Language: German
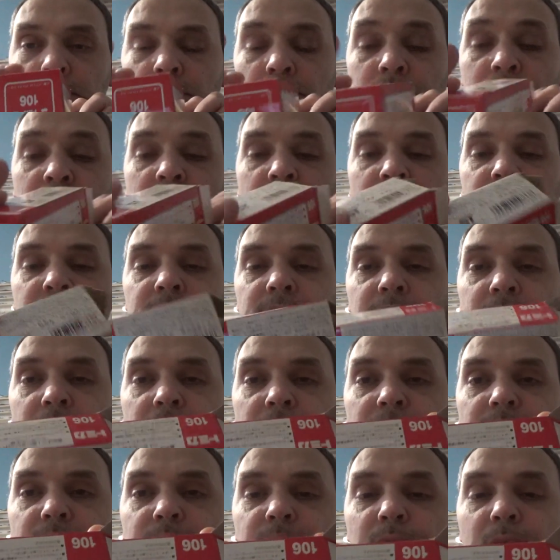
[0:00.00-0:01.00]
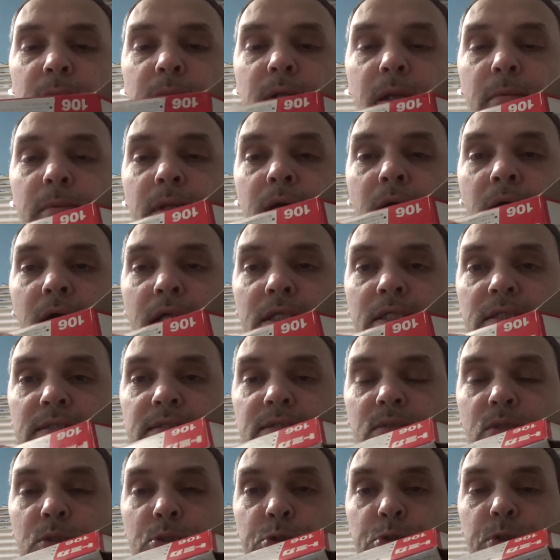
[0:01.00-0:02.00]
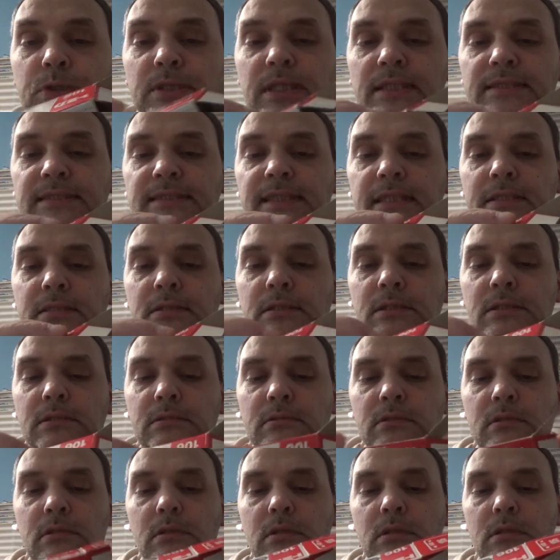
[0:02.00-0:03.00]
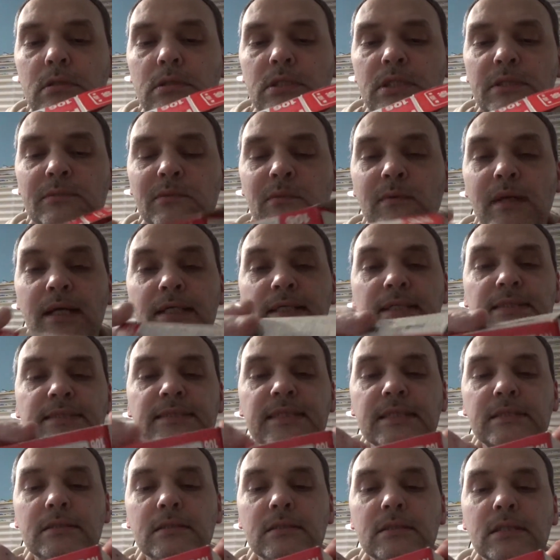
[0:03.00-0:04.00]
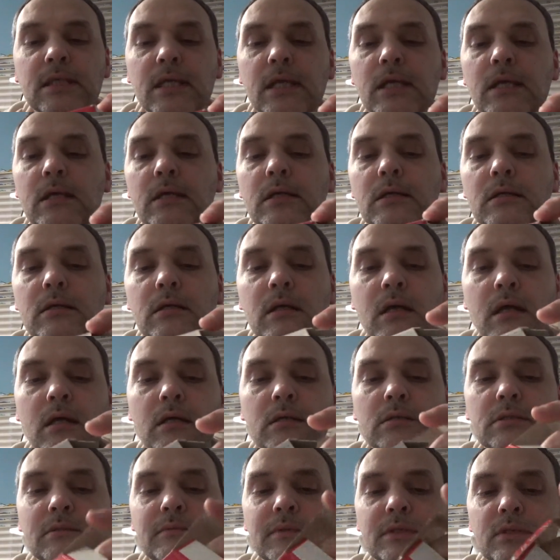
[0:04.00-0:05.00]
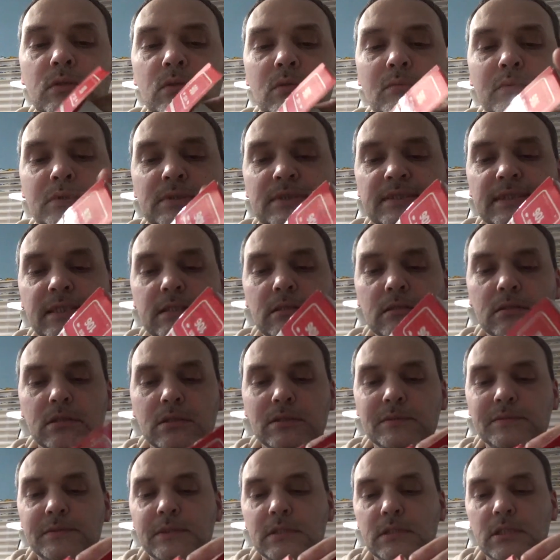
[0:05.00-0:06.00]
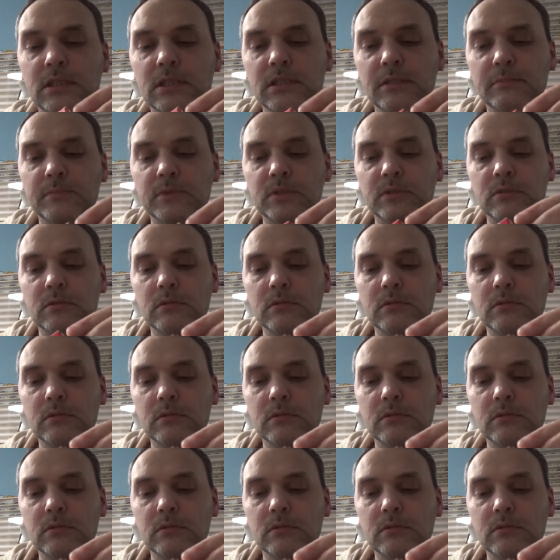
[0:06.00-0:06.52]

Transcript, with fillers: 106, bla bla bla. Hier ist noch ein schöner Zettel. Ne, wo war der Zettel? Hä? Hier war doch irgendwo ein Zettel draufgeklebt.